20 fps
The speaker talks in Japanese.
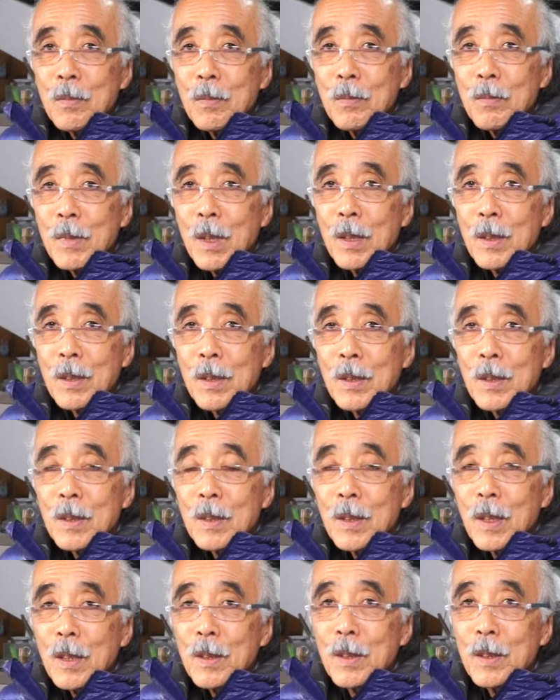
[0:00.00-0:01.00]
まあ
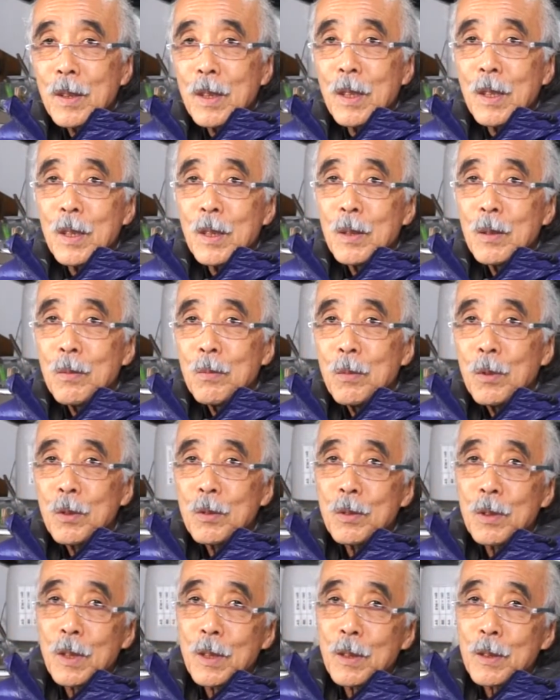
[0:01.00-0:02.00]
なんでね
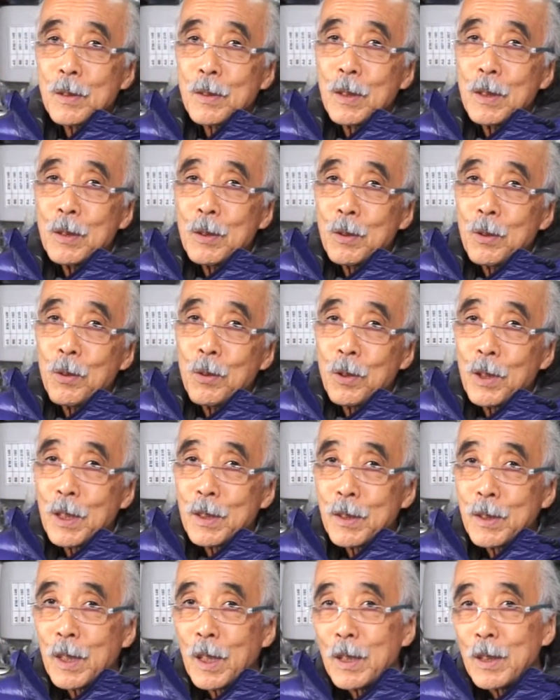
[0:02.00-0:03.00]
僕は戦闘ら
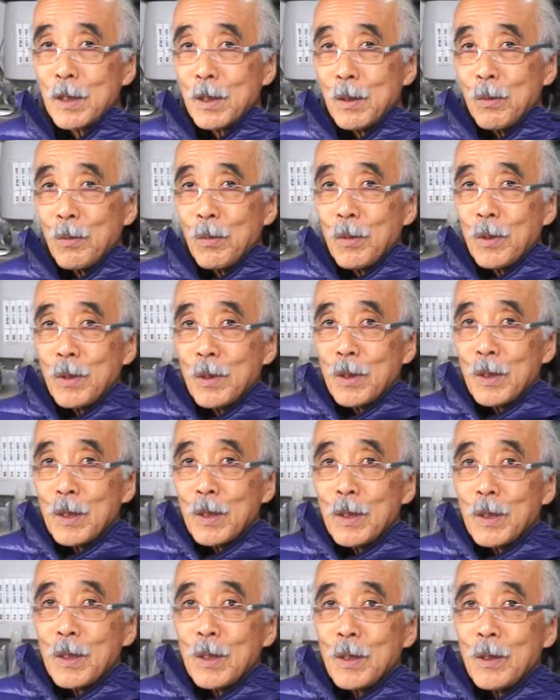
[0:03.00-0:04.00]
しさに
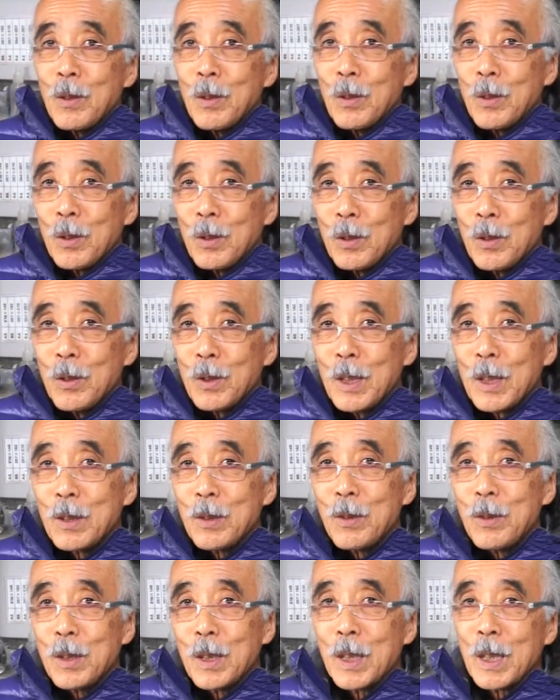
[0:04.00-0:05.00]
をこう何
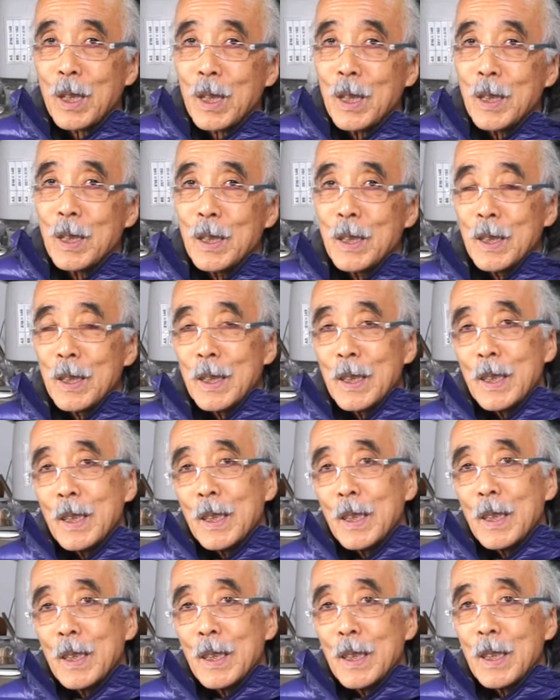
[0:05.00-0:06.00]
て言うかな、
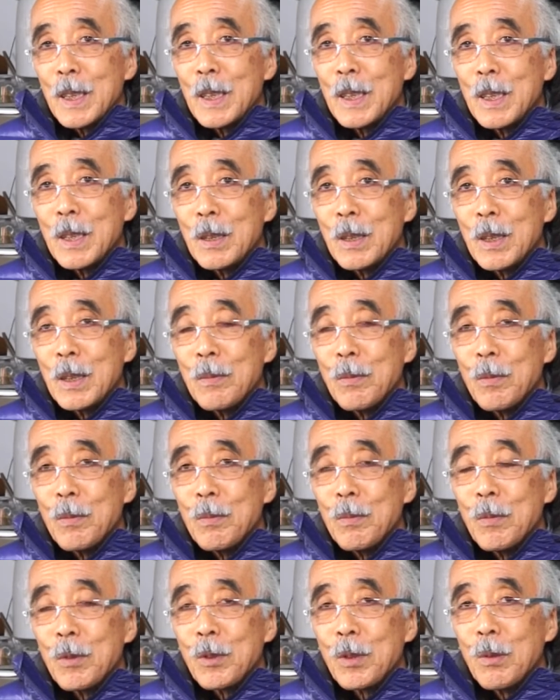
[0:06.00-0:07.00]
えー、
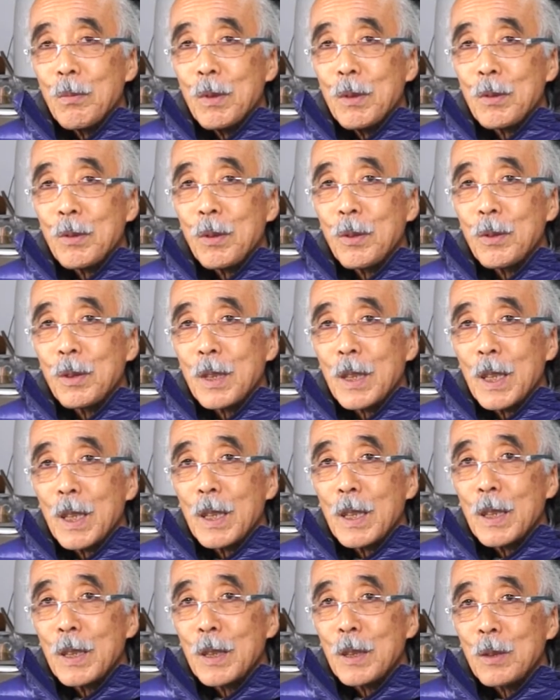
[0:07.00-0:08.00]
求めるというか
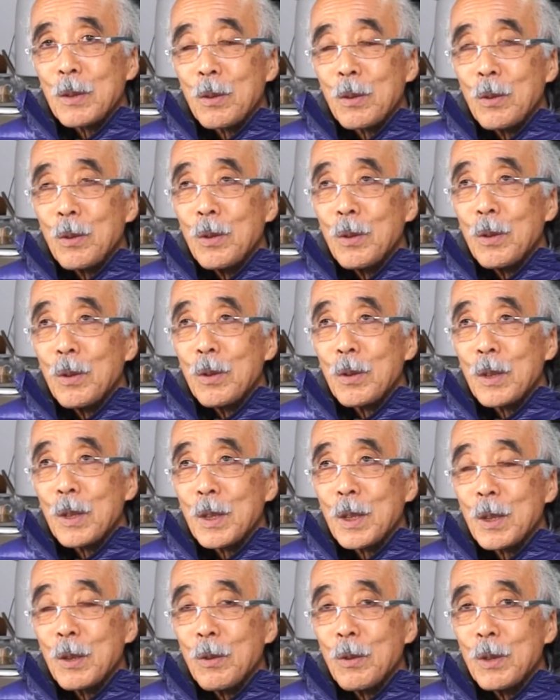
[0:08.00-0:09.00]
そこを
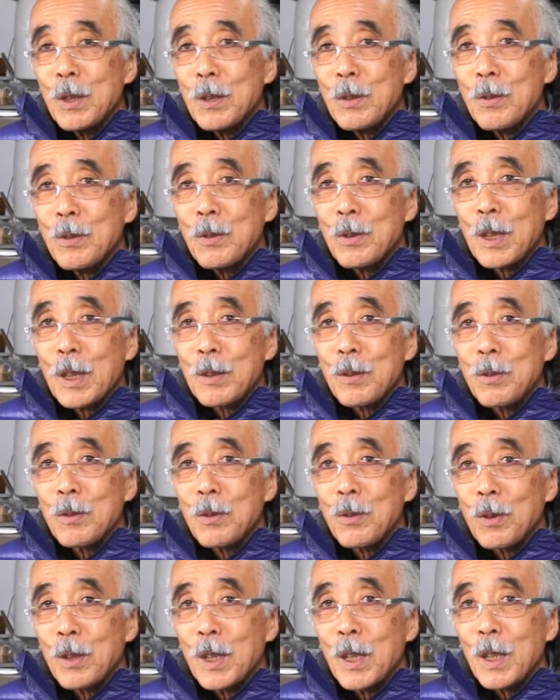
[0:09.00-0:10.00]
急にするかという
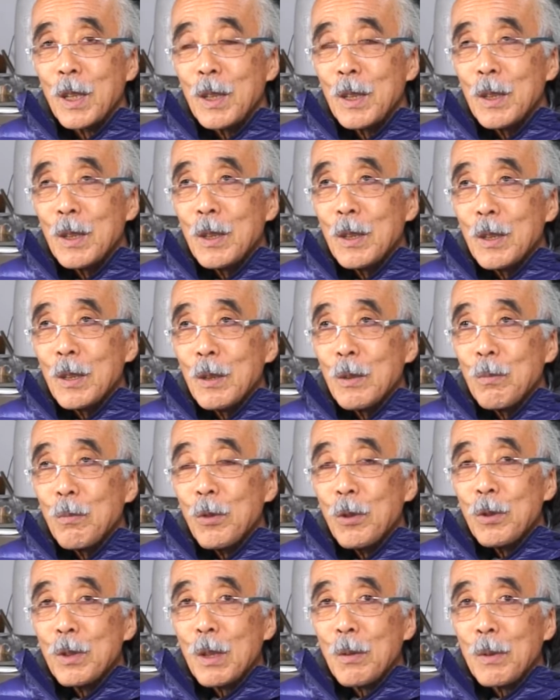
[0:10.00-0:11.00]
とね
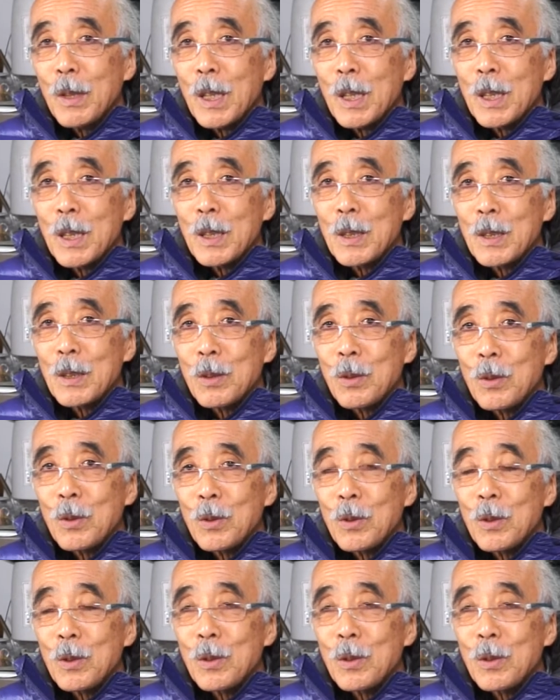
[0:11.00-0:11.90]
僕はまあその